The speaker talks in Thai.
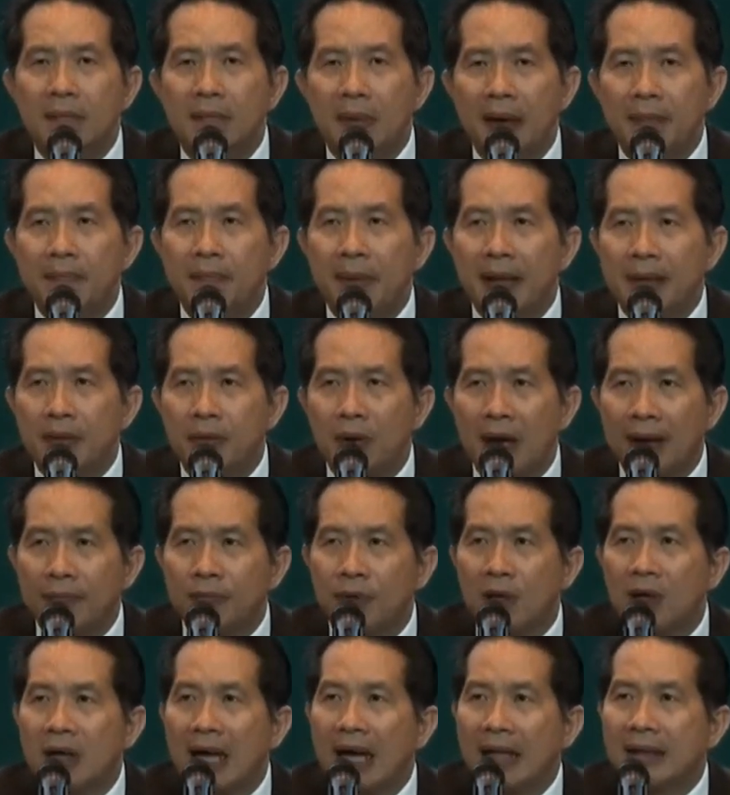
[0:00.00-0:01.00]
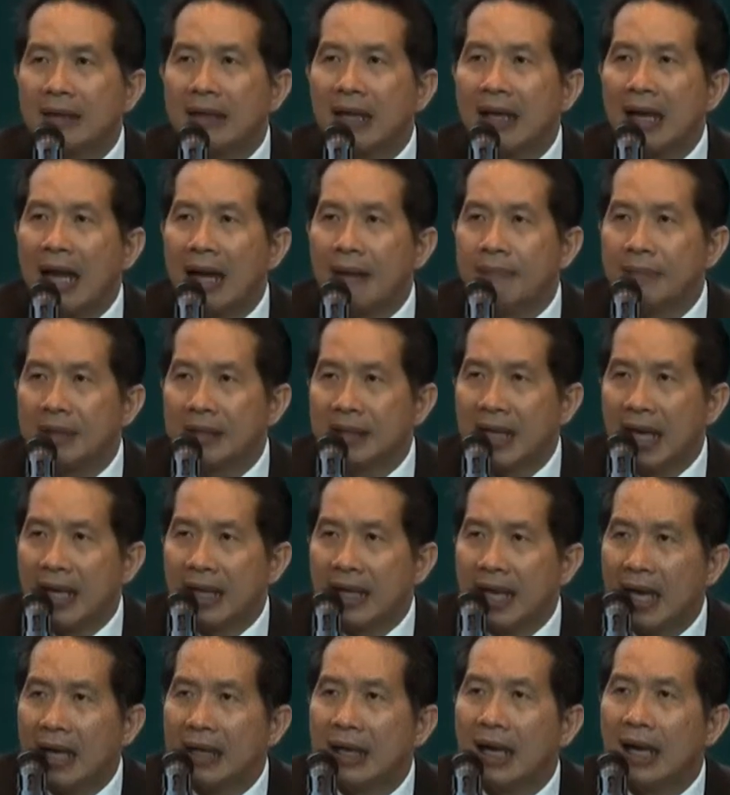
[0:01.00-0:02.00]
มันเป็นความต้องการตลาดมันใหญ่
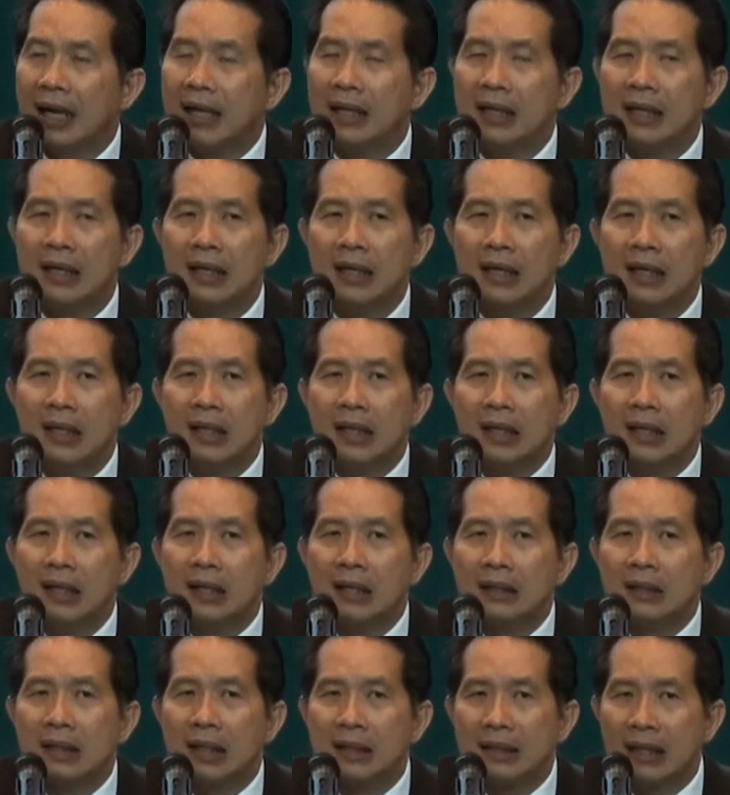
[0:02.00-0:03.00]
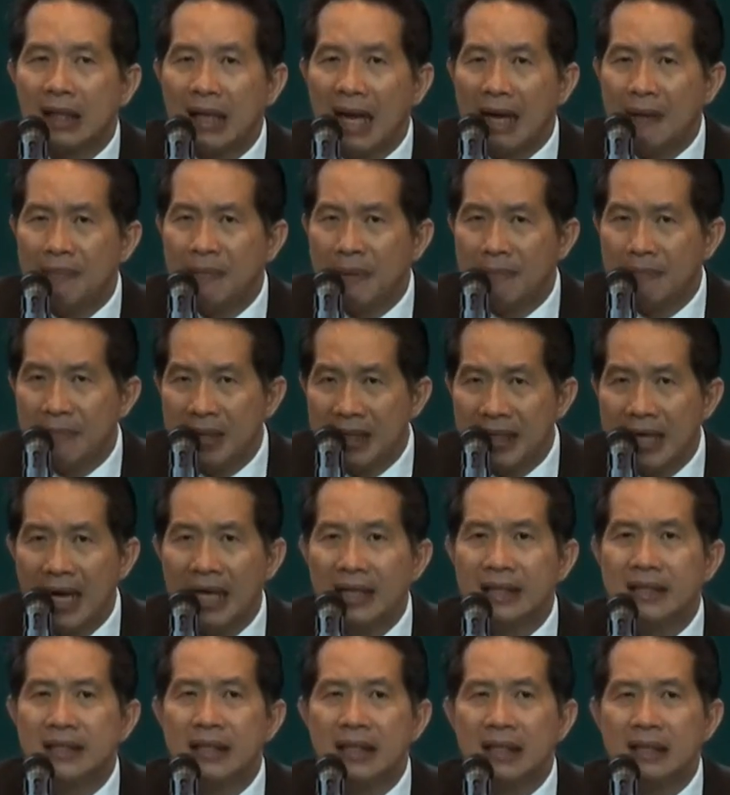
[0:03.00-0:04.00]
แค่ไหน ถ้าตลาดมันไม่ให
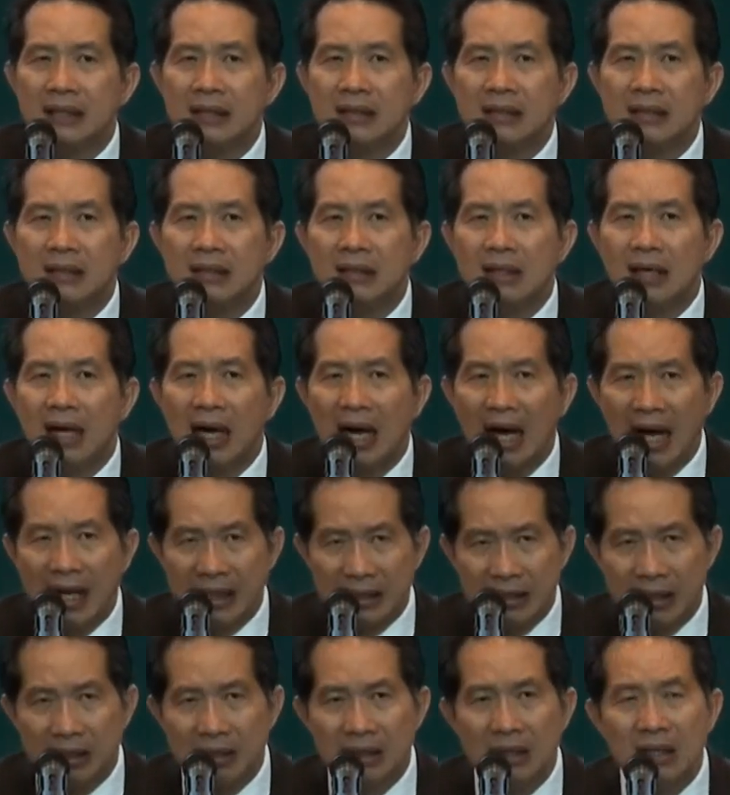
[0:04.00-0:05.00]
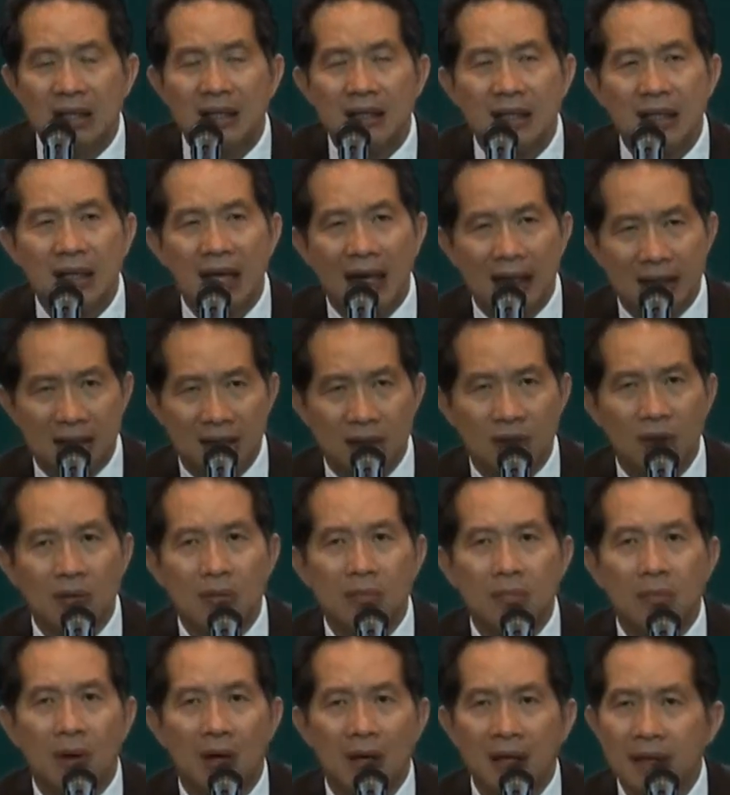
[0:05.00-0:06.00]
ญ่จริง อาจจะเรื่องนี้อาจจะต้อ
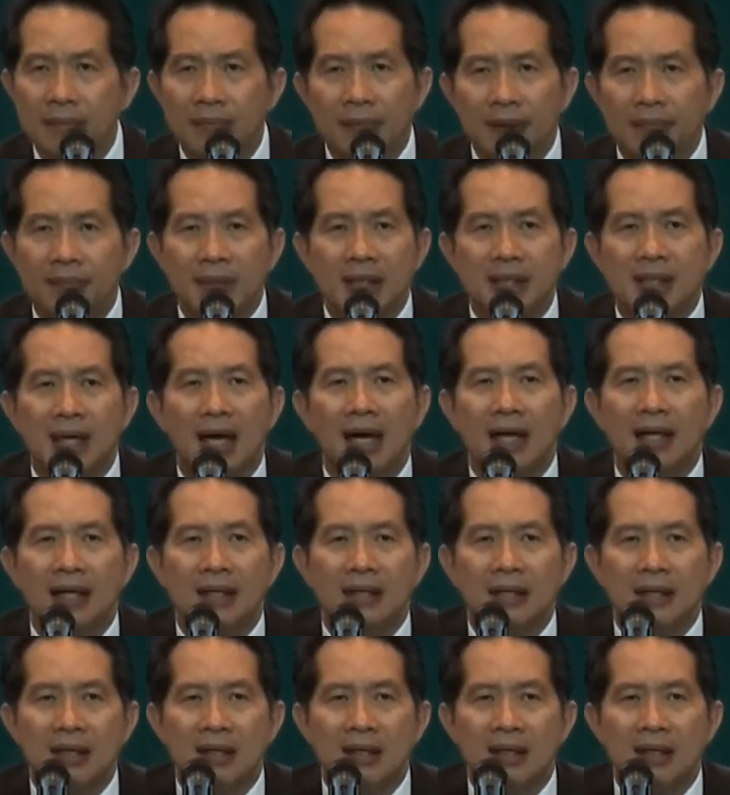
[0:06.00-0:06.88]
งบอกให้มันไม่ใช่